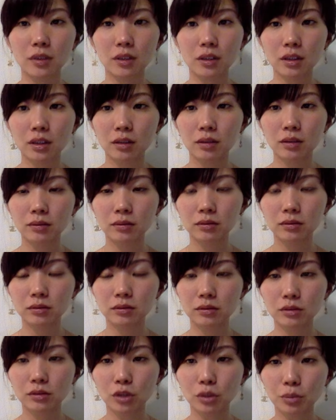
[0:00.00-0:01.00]

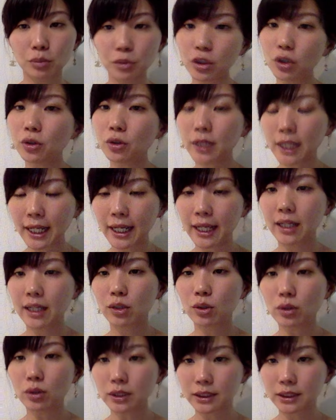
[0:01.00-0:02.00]
うーんと無料で
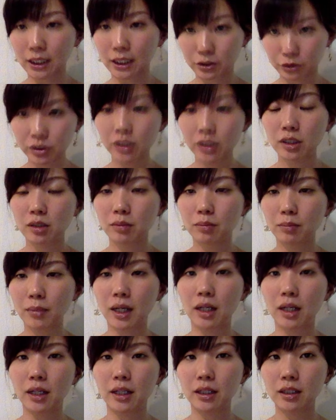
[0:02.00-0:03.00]
コンサル、
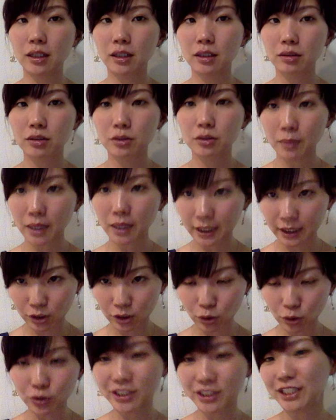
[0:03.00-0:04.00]
まあ
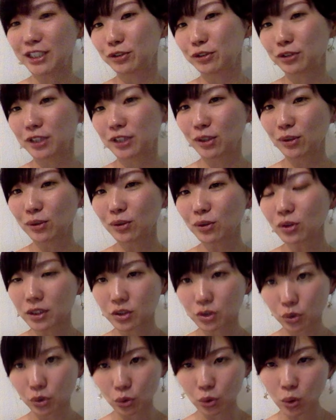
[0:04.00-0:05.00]
スマイリーコーチングっていうことで
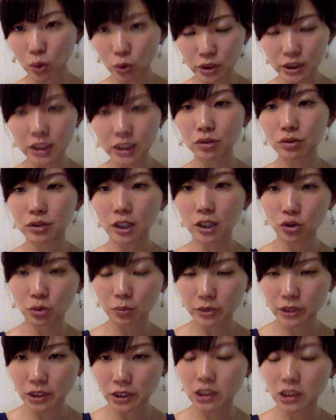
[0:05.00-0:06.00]
ちょっとコーチングなど
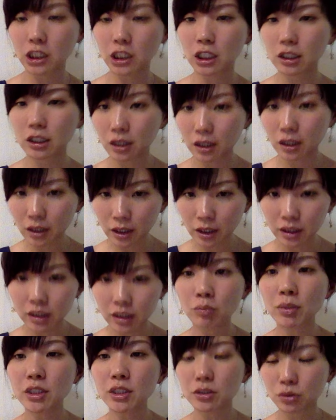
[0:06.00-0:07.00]
もさせていただいて
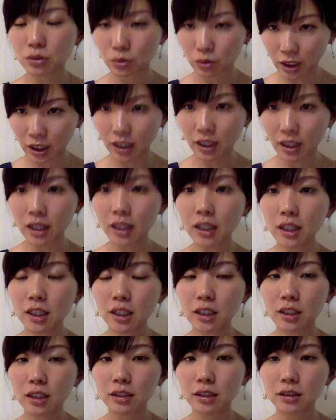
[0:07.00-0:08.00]
ますので、
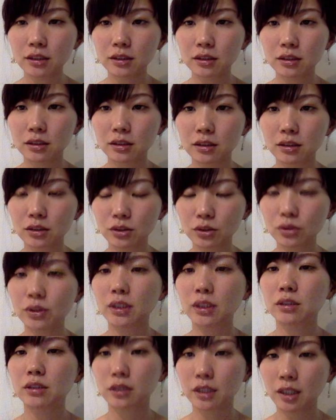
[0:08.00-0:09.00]
そう
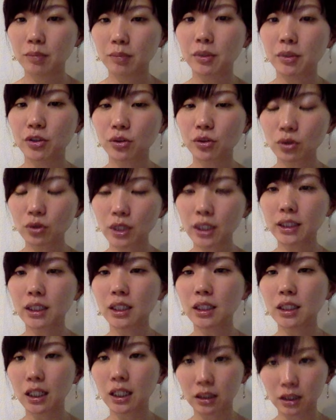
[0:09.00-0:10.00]
ですね、まあ、その方
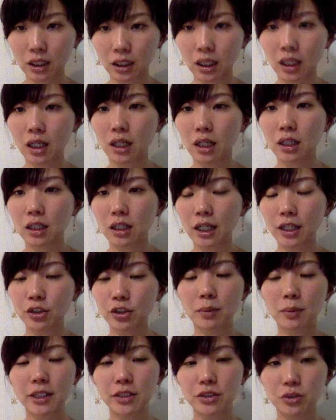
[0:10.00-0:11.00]
に合った
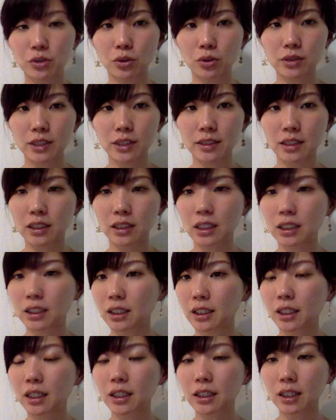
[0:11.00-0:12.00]
アドバイスをさせていた
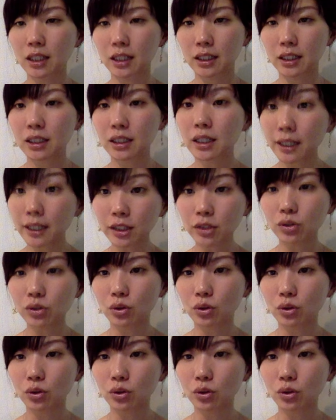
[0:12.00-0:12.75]
だけたらいいかなと